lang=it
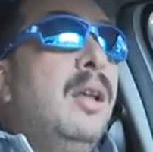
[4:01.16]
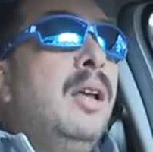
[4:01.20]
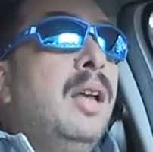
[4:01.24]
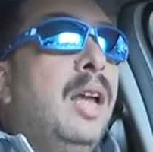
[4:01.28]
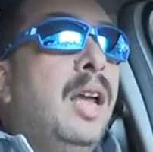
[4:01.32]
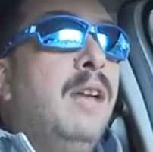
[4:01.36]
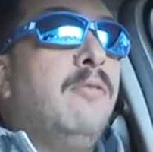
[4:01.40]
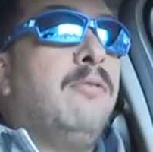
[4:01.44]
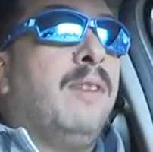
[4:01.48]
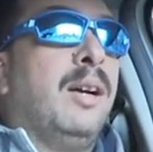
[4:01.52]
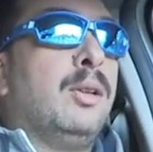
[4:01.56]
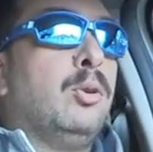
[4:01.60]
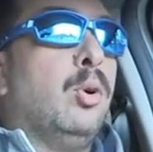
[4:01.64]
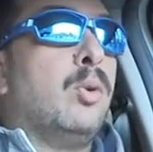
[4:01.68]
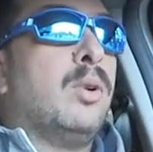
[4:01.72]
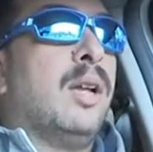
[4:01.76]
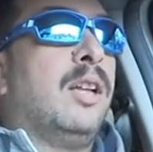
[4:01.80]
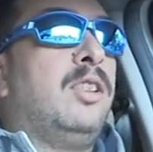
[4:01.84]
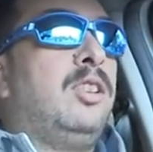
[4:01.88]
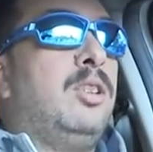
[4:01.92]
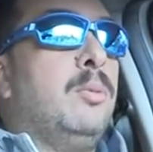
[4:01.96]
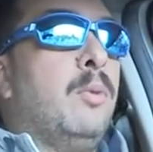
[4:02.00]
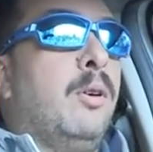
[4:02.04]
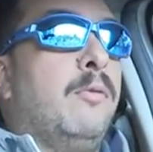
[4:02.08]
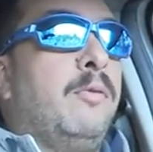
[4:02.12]
e vado un
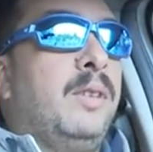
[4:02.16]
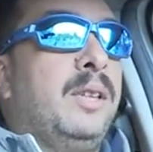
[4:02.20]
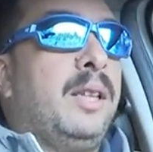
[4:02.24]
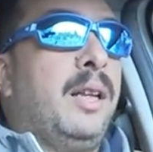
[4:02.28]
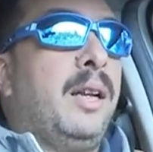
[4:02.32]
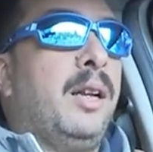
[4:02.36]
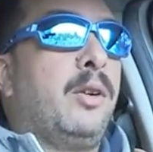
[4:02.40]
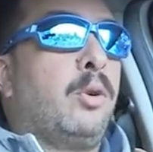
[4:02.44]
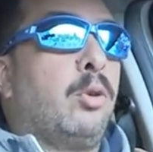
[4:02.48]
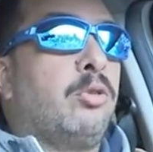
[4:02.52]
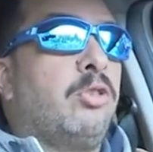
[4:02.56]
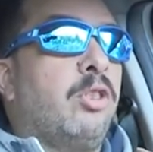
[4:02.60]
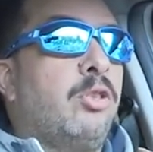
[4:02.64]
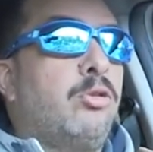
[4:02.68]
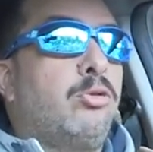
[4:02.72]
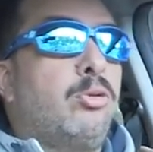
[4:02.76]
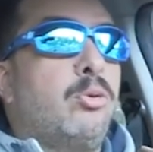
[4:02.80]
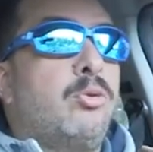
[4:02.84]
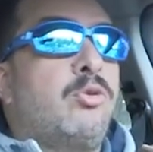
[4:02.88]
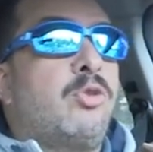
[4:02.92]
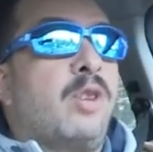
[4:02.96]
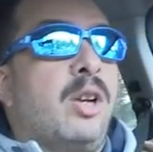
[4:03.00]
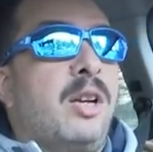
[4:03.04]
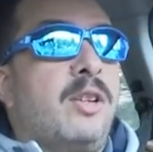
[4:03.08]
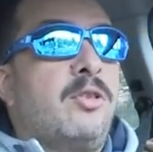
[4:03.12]
attimo a vedere cosa è
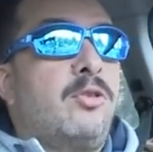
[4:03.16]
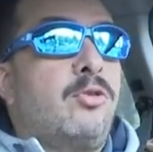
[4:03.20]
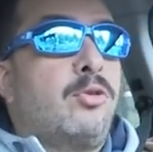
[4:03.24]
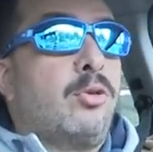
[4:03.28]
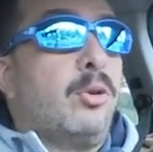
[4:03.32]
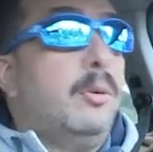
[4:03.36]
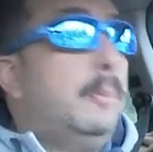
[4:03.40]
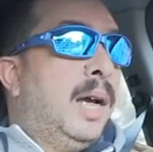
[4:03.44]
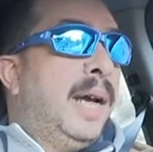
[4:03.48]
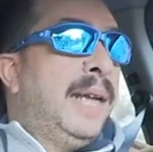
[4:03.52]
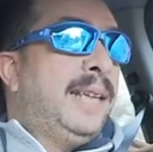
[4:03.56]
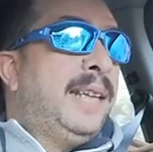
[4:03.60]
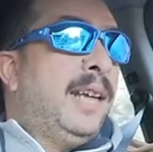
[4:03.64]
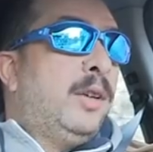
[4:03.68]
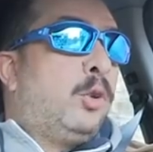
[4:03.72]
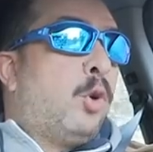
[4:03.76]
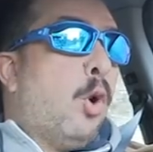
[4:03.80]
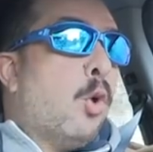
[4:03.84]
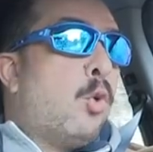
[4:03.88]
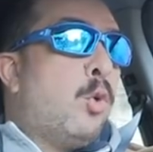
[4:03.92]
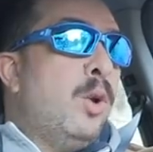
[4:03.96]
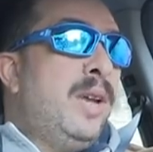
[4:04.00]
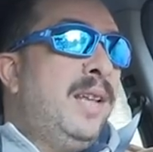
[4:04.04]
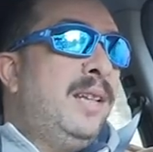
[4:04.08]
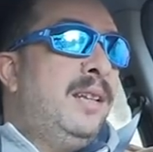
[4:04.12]
successo. Ed
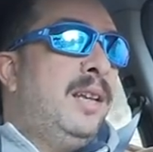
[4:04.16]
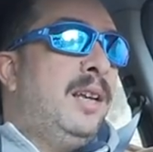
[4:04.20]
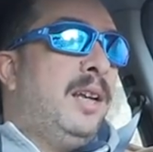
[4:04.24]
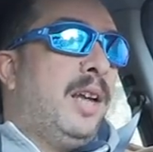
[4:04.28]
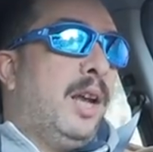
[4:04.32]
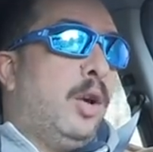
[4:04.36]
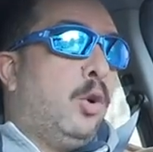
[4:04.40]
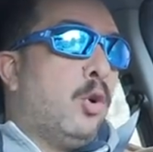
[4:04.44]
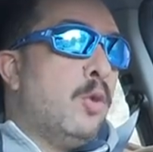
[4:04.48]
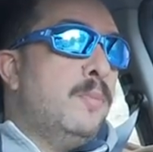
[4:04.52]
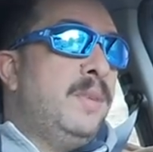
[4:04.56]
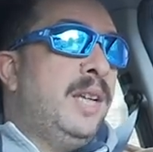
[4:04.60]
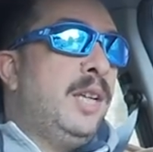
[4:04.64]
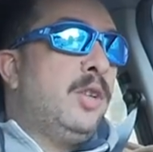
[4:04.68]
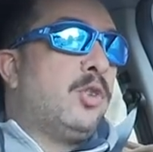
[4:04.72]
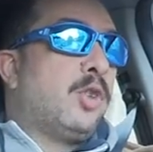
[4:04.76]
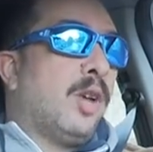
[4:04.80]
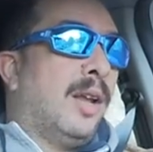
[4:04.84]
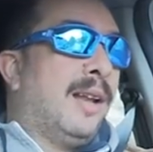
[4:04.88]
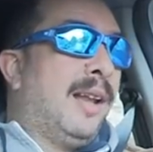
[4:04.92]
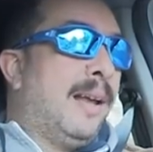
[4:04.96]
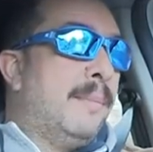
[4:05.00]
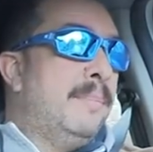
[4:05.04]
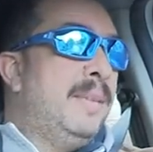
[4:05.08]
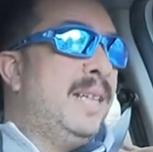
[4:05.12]
ecco quindi che
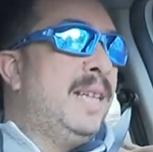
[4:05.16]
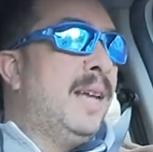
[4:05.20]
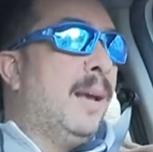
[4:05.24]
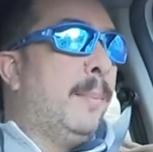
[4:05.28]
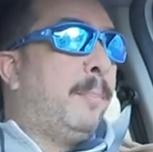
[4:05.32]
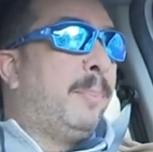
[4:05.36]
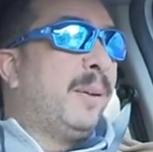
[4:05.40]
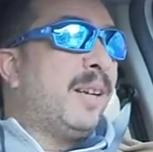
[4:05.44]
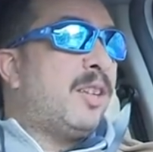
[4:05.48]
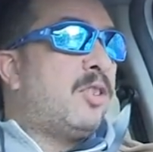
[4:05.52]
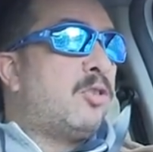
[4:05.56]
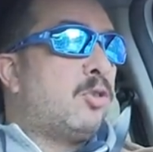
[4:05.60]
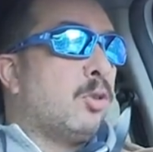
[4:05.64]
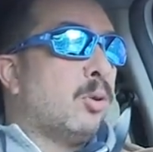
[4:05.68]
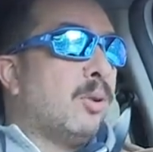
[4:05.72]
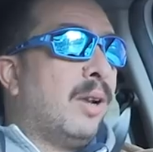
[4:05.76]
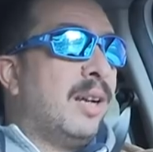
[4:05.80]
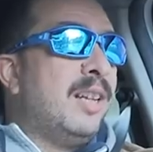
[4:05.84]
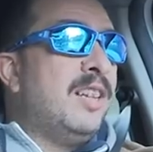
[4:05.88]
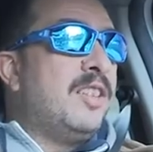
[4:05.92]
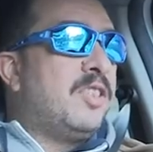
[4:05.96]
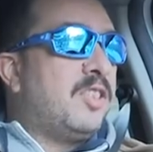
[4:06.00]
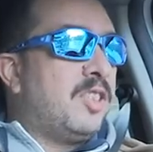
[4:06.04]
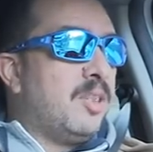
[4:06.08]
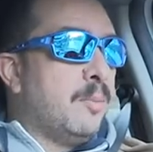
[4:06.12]
comincia la mia
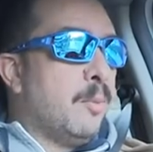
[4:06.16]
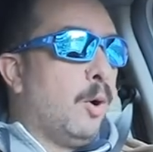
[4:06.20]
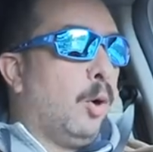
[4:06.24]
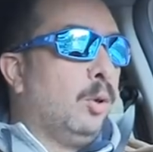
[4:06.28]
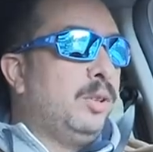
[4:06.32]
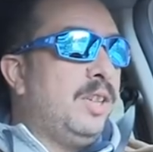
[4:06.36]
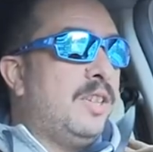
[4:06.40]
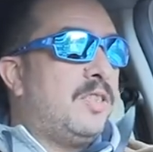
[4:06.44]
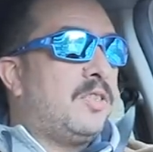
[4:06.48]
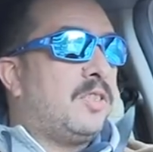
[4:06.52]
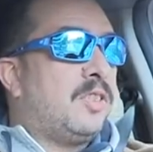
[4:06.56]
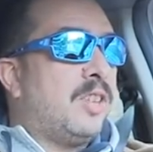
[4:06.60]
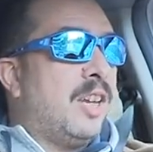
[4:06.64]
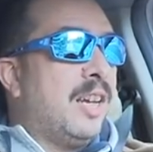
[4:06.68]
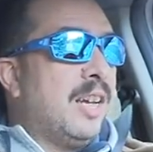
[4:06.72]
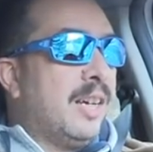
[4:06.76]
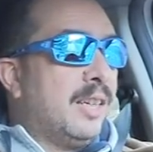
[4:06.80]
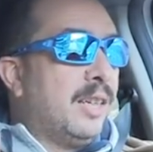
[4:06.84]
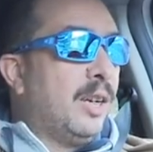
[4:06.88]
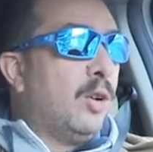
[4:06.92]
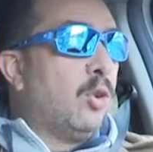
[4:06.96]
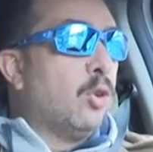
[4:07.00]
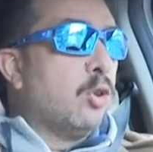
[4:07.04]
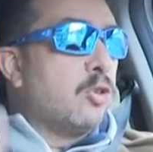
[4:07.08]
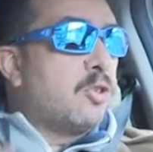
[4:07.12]
personalissima odissea
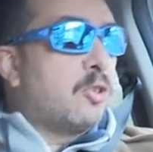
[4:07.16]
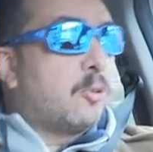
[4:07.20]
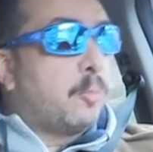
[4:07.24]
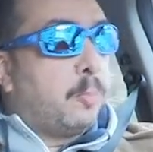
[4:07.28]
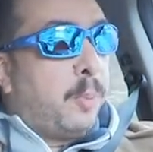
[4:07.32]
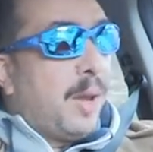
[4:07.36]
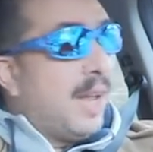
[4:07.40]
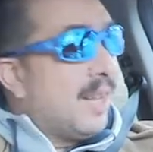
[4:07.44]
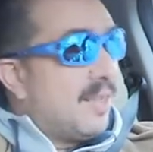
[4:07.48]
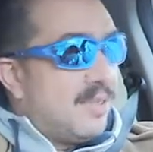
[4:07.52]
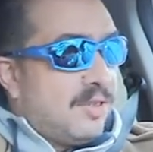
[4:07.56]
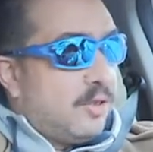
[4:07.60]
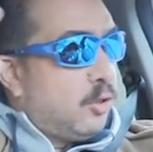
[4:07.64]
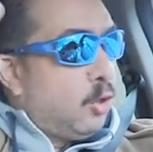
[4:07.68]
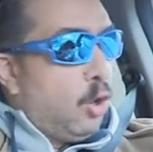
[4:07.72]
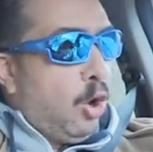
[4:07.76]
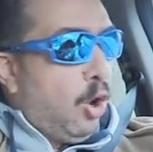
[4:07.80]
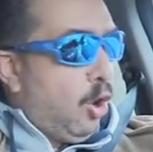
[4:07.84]
nello spazio spazio